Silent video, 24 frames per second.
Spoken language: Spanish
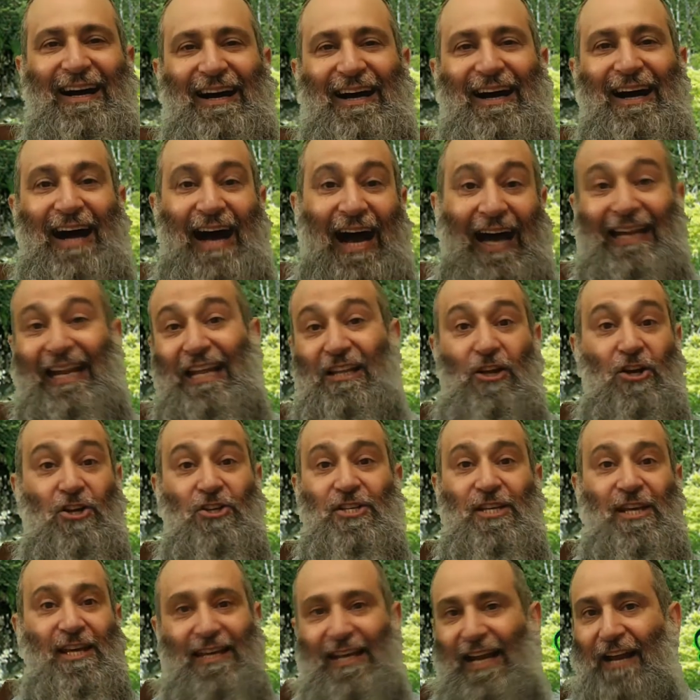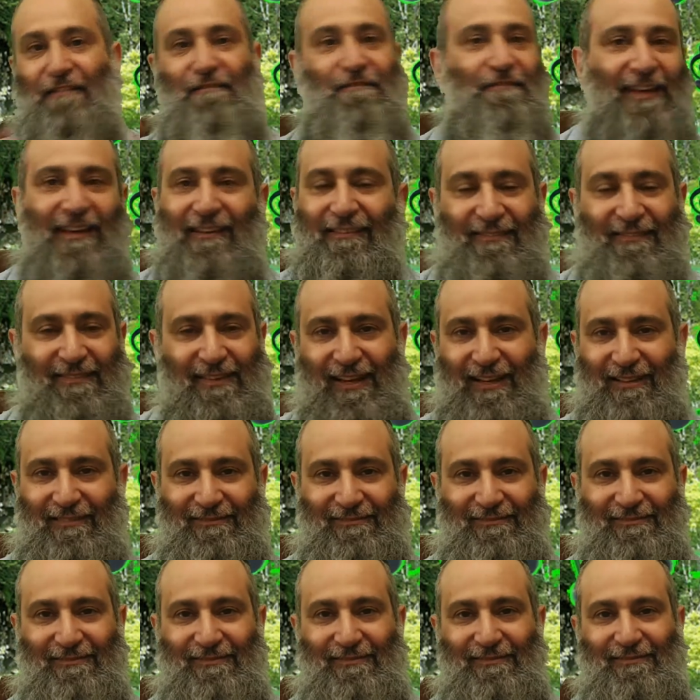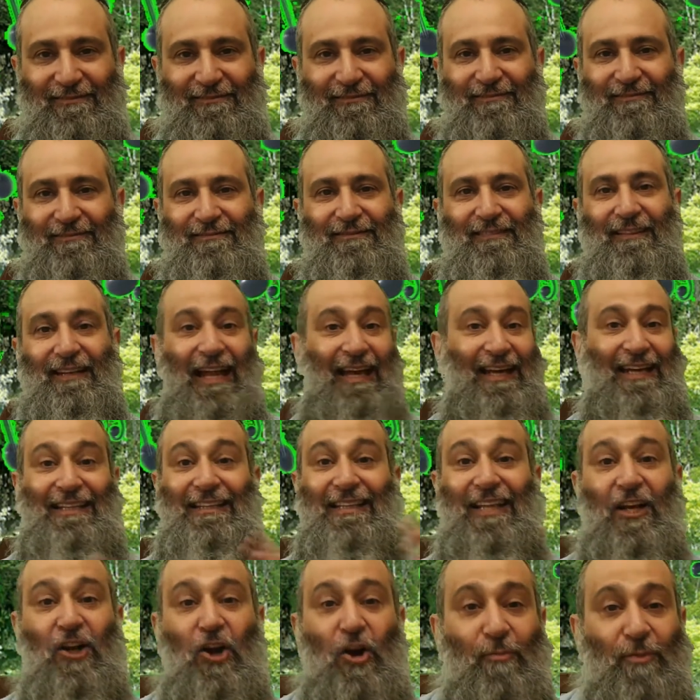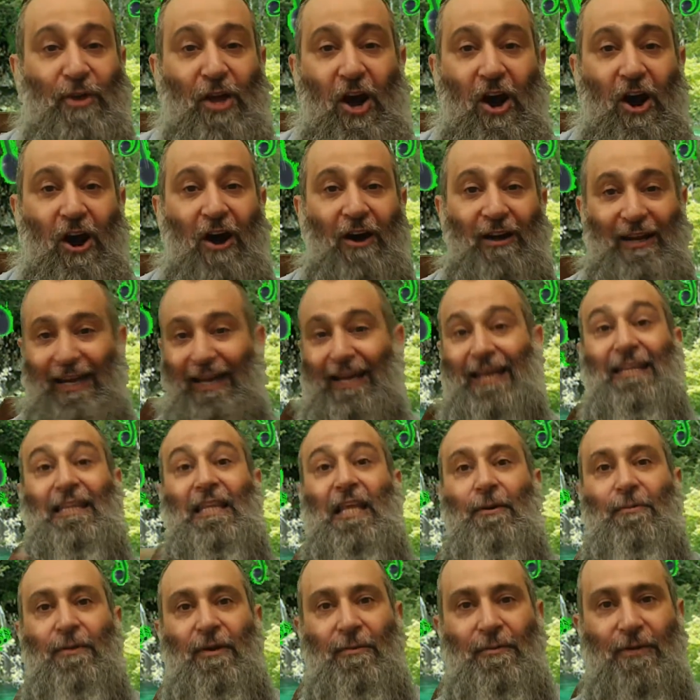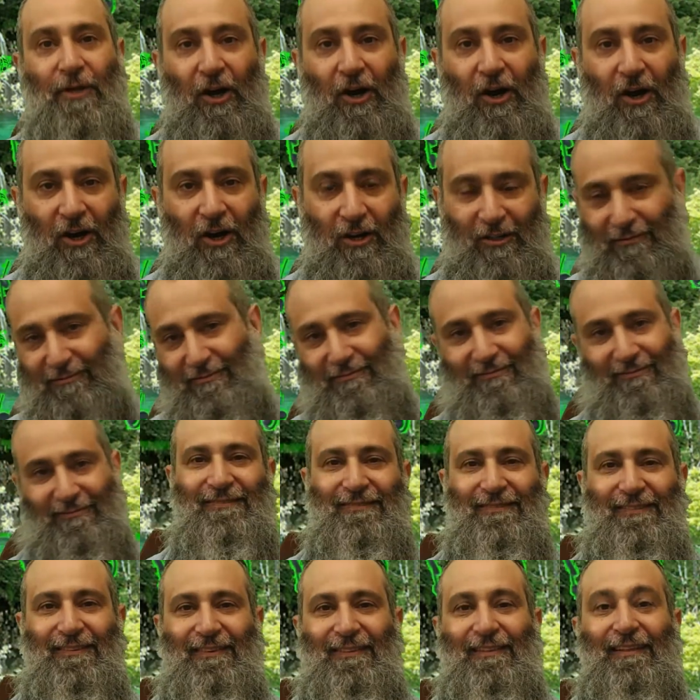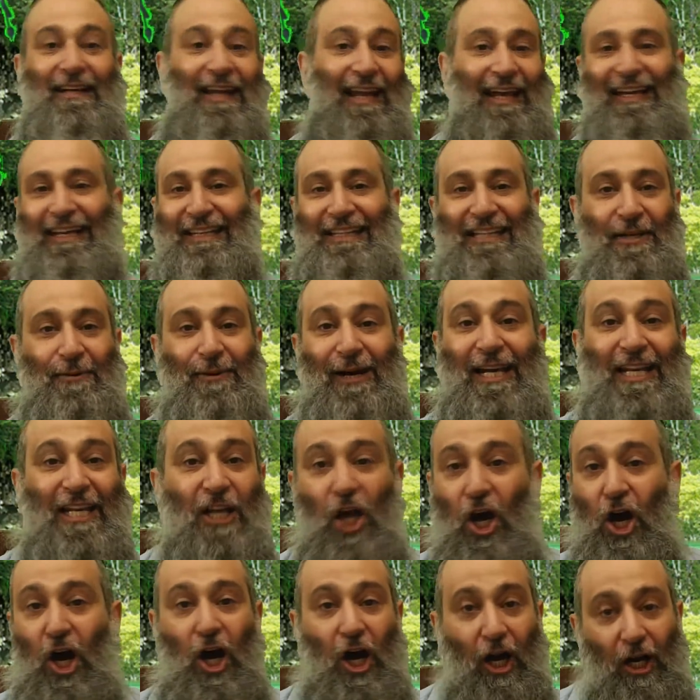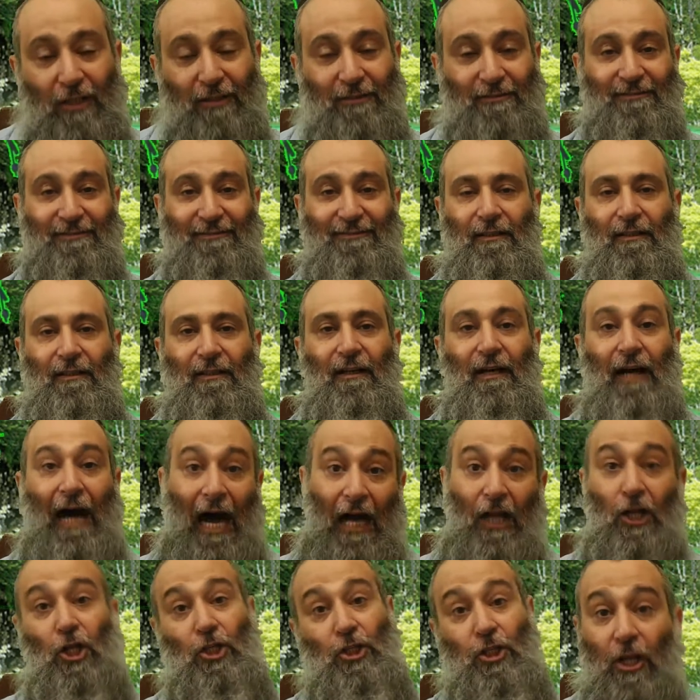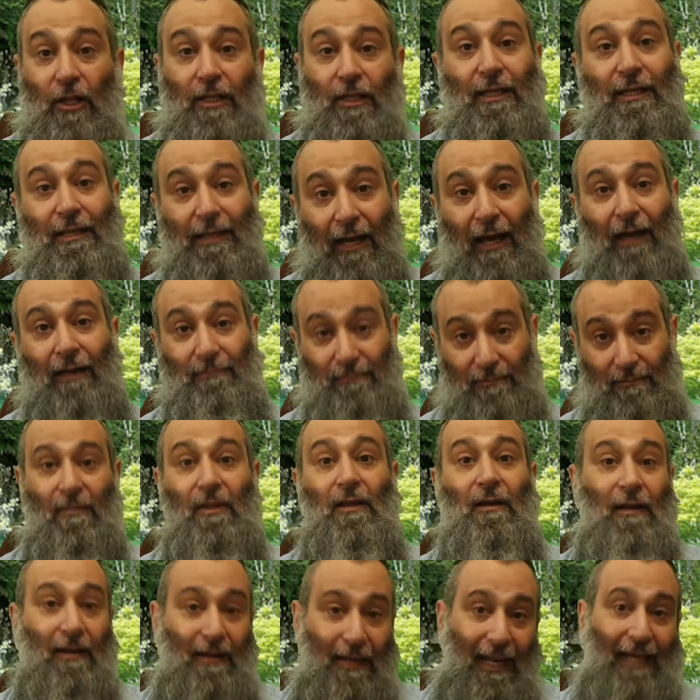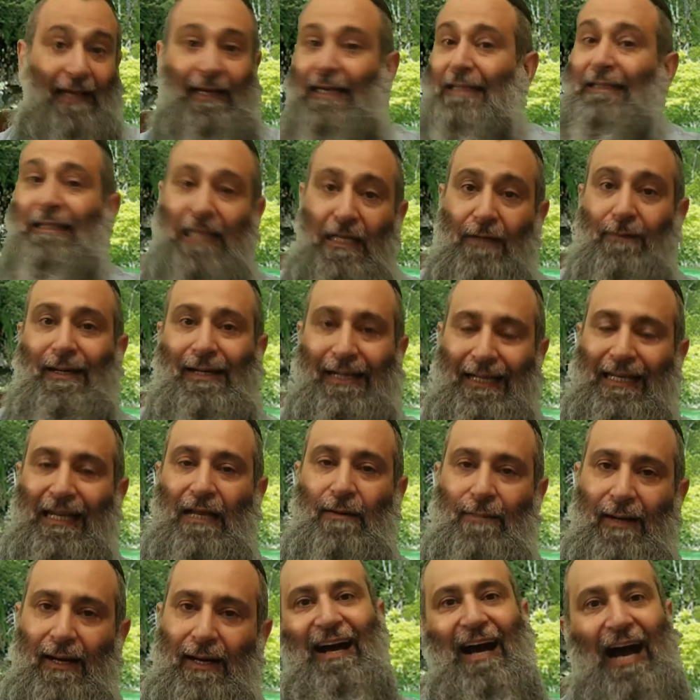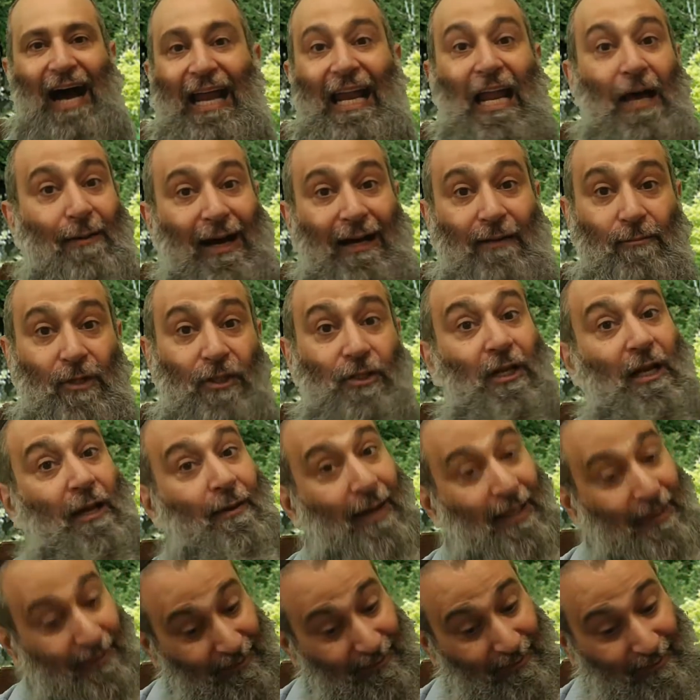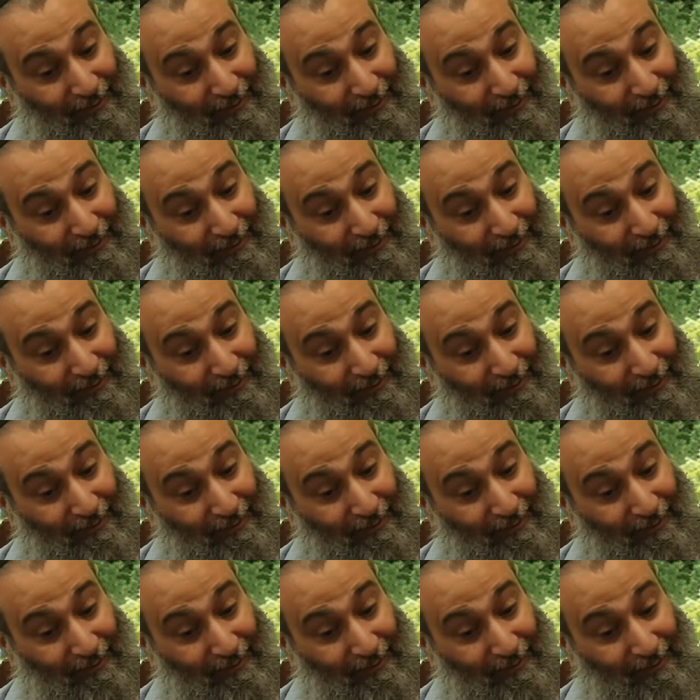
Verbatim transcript: A la noche, gran fiesta. La gente comió, la gente bebió, la gente bailó. Al otro día, la gente le va a reclamar a Labán, bueno Labán,